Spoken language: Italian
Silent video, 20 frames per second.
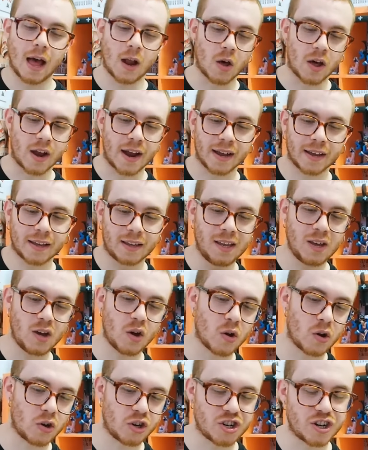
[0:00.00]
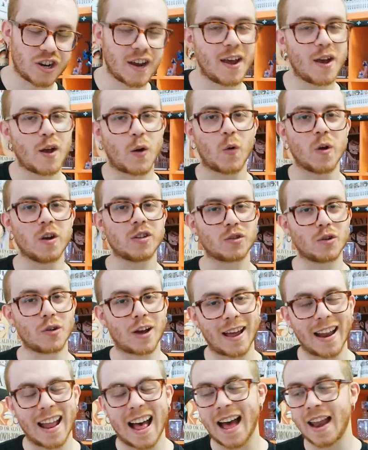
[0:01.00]
Allora, chi conosce questo
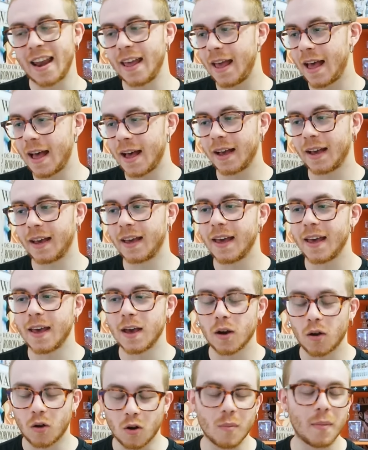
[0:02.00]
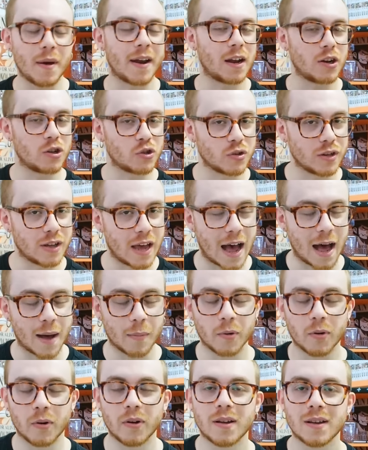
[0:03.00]
canale e anche come
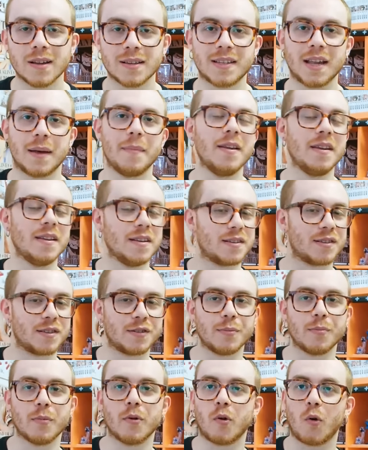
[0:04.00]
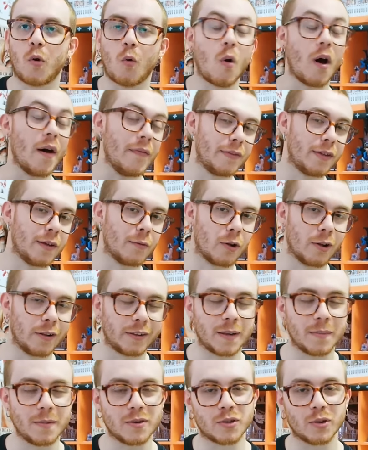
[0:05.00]
ragioniamo sa benissimo quante
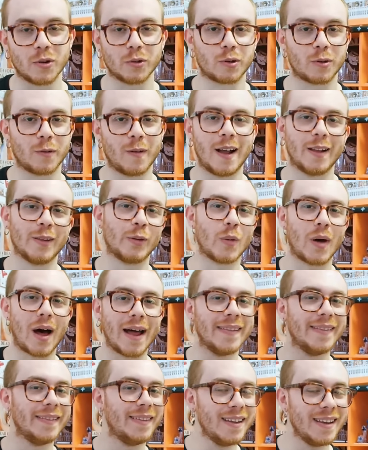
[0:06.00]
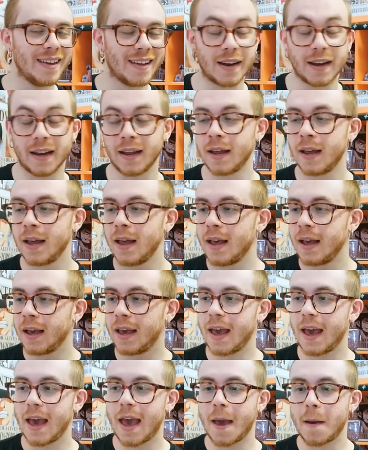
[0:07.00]
volte mi sono trovato a dire
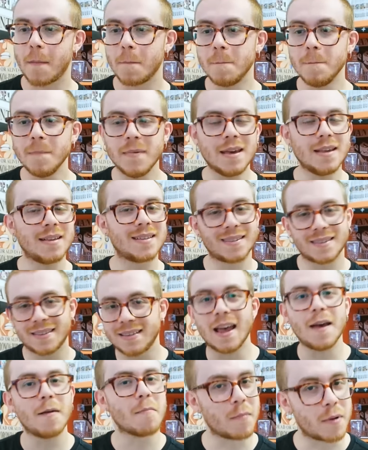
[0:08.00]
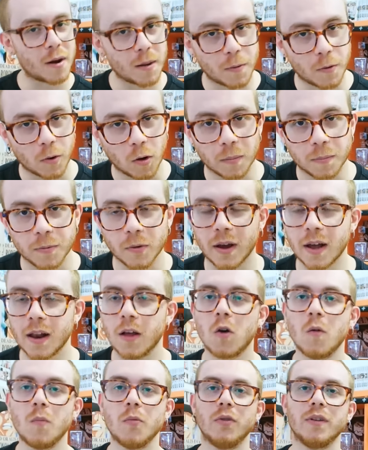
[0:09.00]
che mi sembra proprio che la
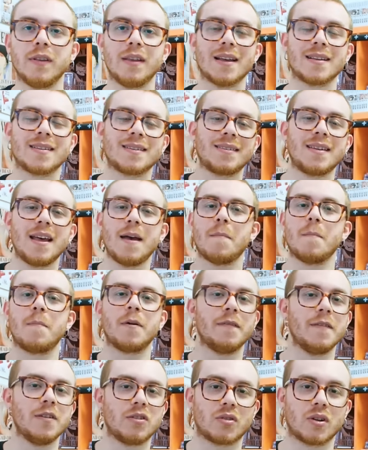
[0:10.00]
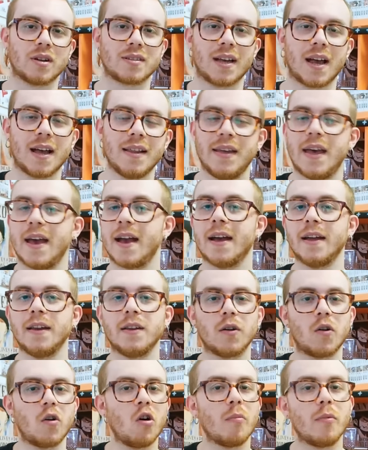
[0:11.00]
community ha sempre visto la saga di
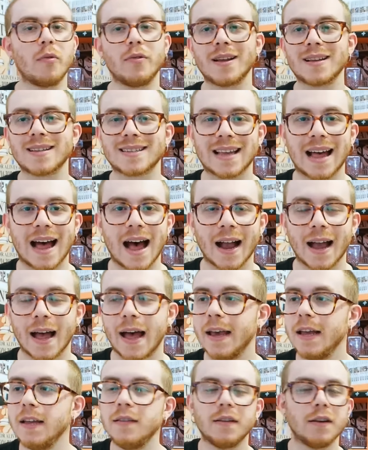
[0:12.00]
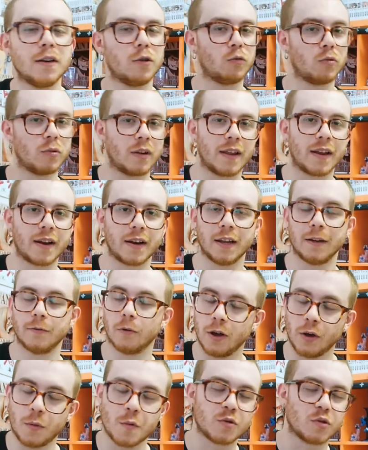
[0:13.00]
Egghead come una saga addirittura
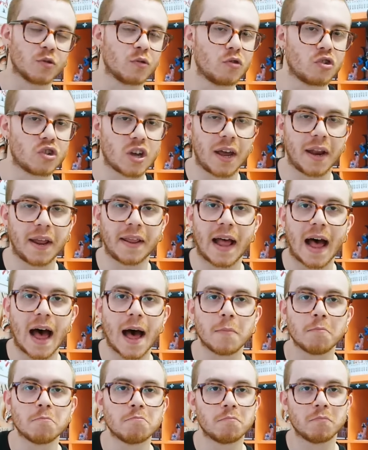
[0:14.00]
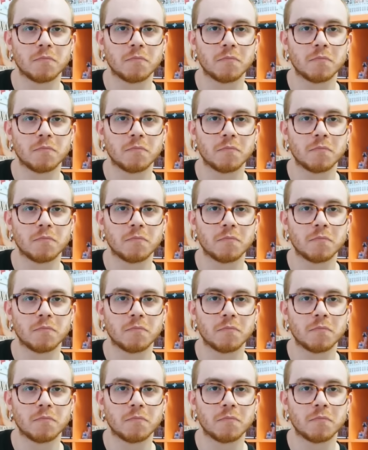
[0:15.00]
d'arrivo e questo succede da